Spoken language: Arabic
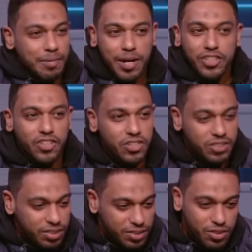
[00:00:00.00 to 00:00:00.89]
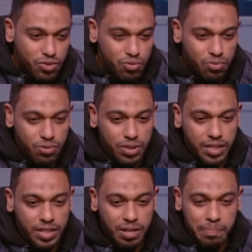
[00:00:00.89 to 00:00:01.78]
انا طالع معاك النهارده
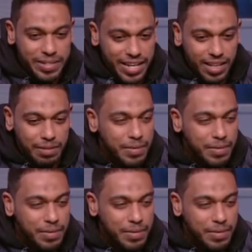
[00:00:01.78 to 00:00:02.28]
وربنا